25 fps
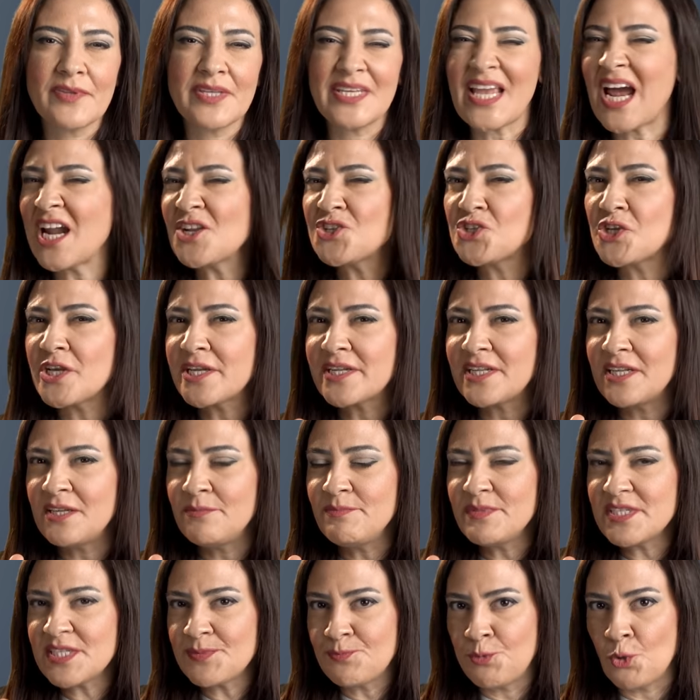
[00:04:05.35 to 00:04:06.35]

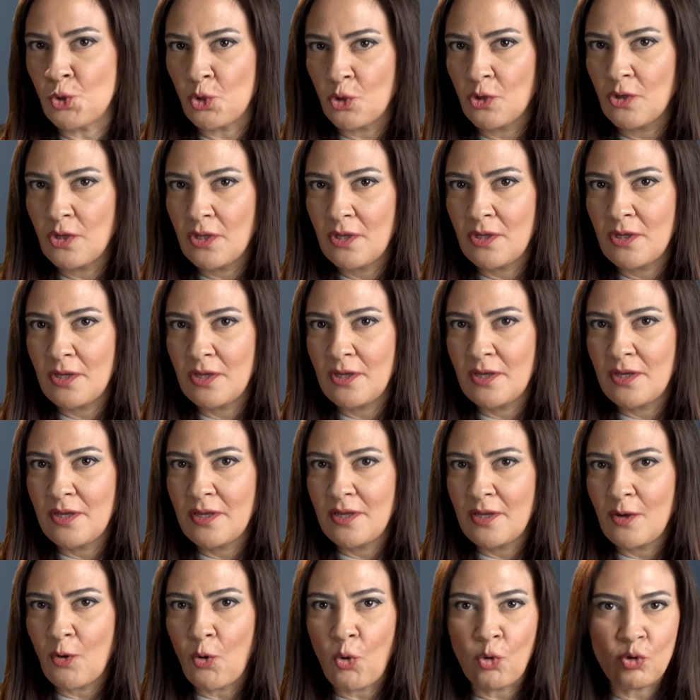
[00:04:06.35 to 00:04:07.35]
Gerçekliğimiz bu.
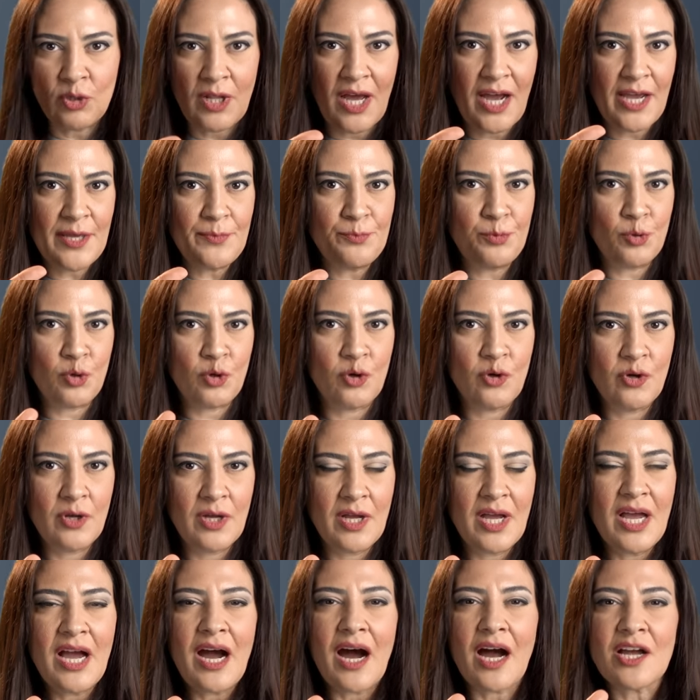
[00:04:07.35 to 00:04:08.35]
Olay bu.
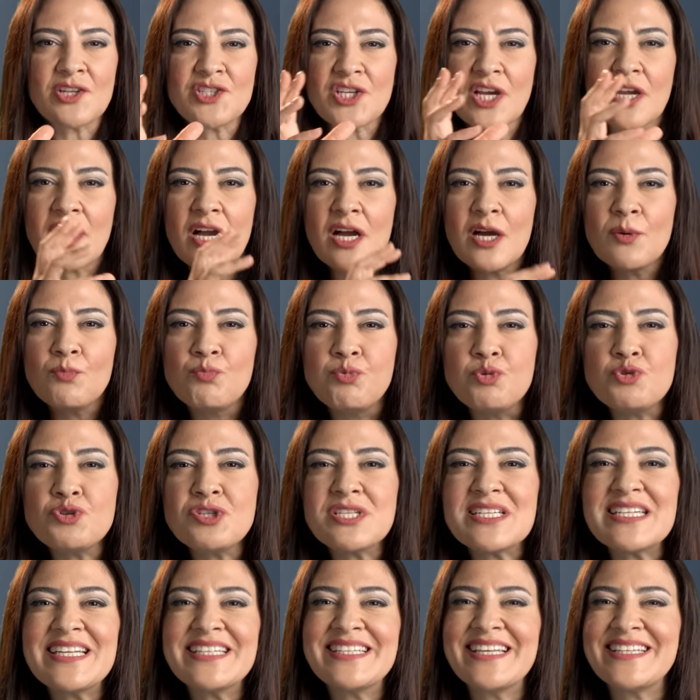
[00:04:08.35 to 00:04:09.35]
Ancak bu
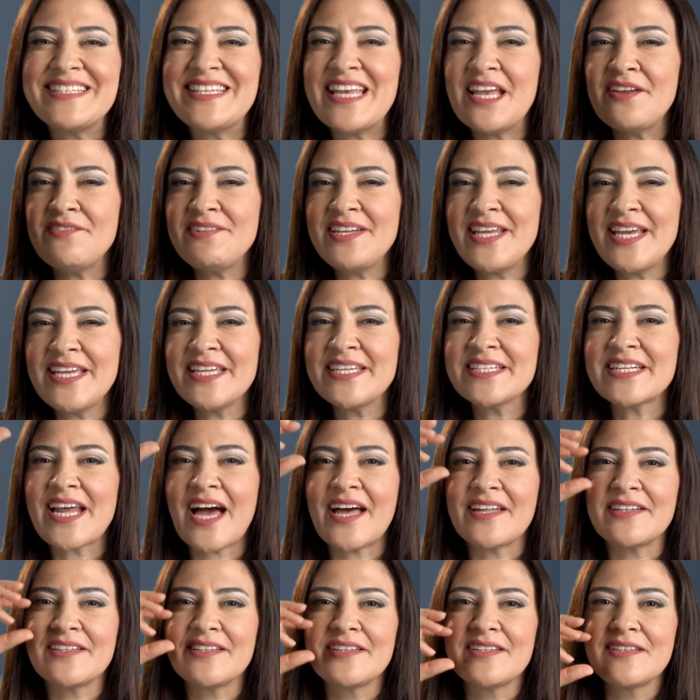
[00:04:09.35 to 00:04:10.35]
sırada devreye
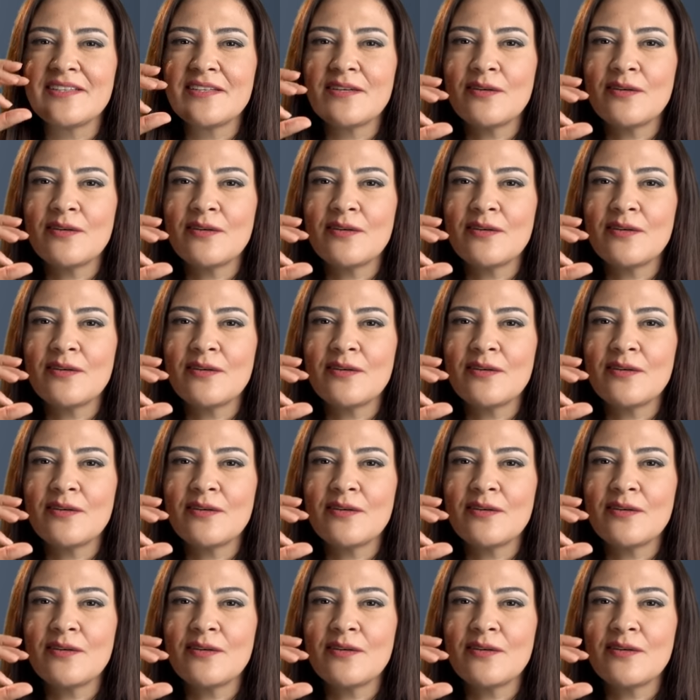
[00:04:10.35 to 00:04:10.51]
giren,